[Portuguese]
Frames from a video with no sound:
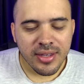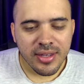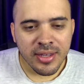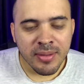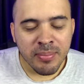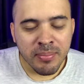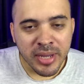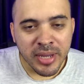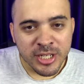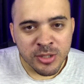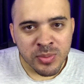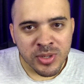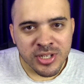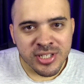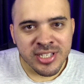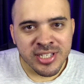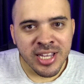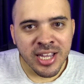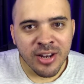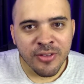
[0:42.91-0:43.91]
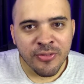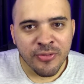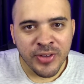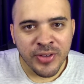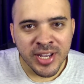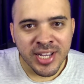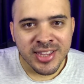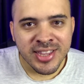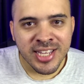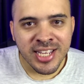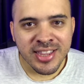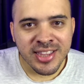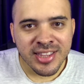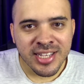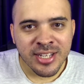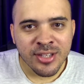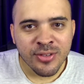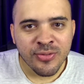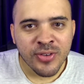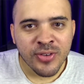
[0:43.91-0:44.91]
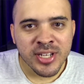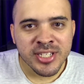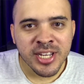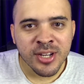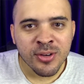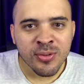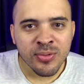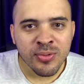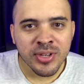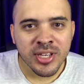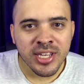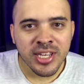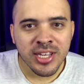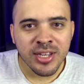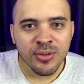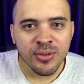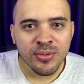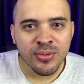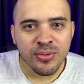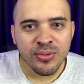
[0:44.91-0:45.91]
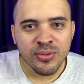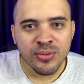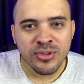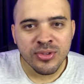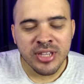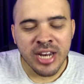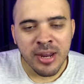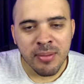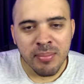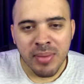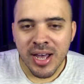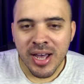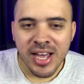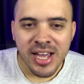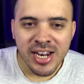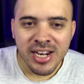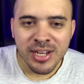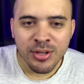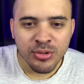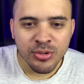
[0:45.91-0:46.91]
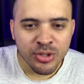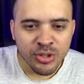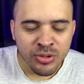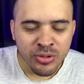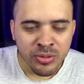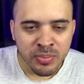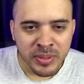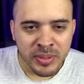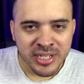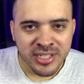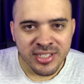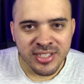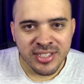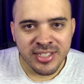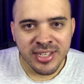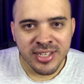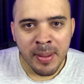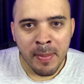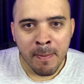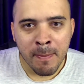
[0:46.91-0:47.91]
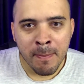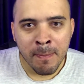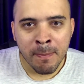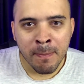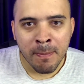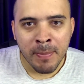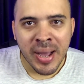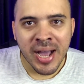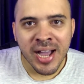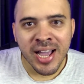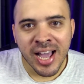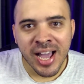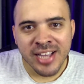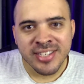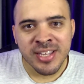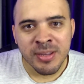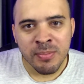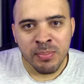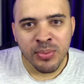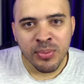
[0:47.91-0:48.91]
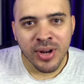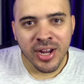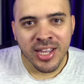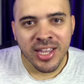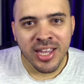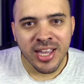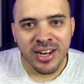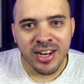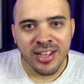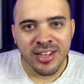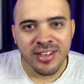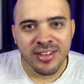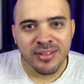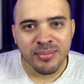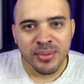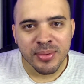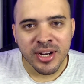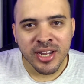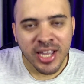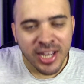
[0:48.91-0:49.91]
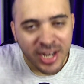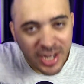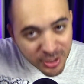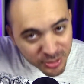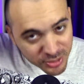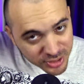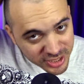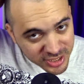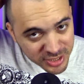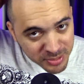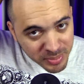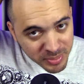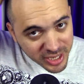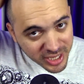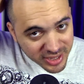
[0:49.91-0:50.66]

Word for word: e mesmo assim ele fica tentando fazer com que o, o trem bala, os supers em si pagassem por, aquela, por aquele acontecimento.